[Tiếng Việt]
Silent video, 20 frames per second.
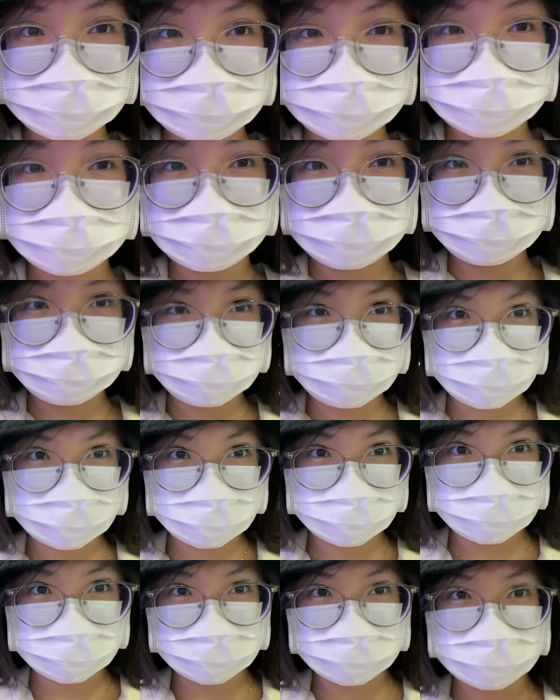tối nay về
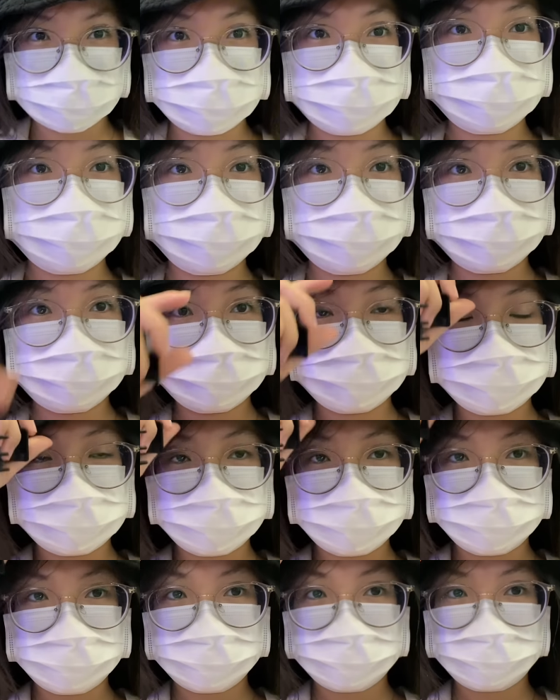thì mình cũng dẫn mẹ
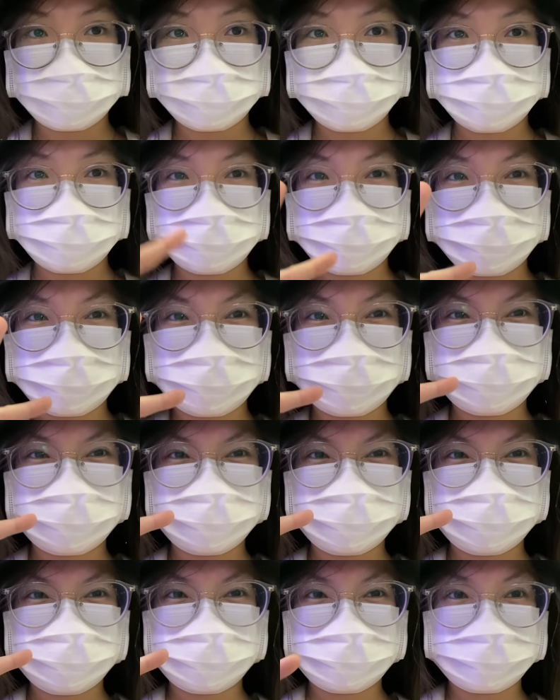đi mua mỹ phẩm nữa
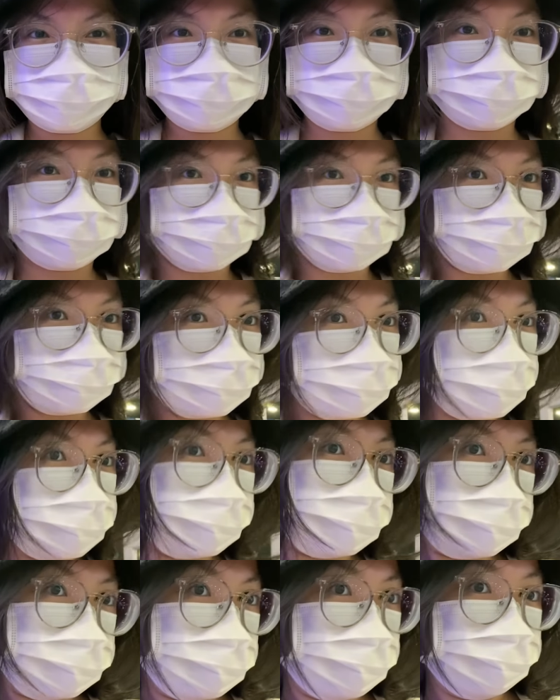mình cần phải mua một ít
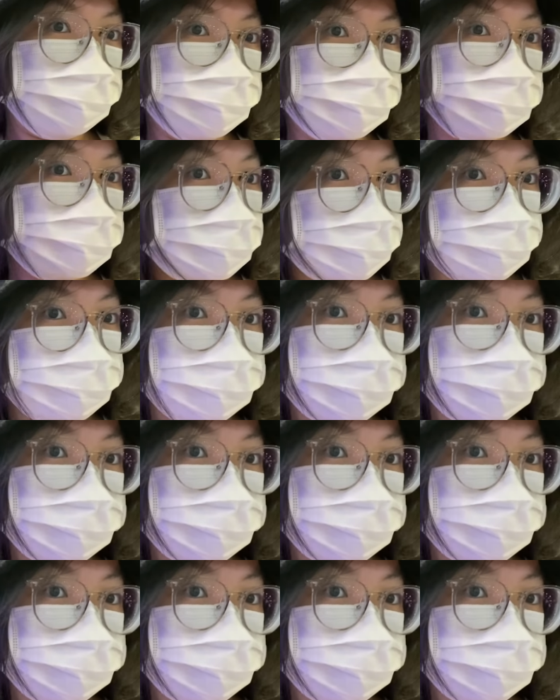thứ vì da mặt mấy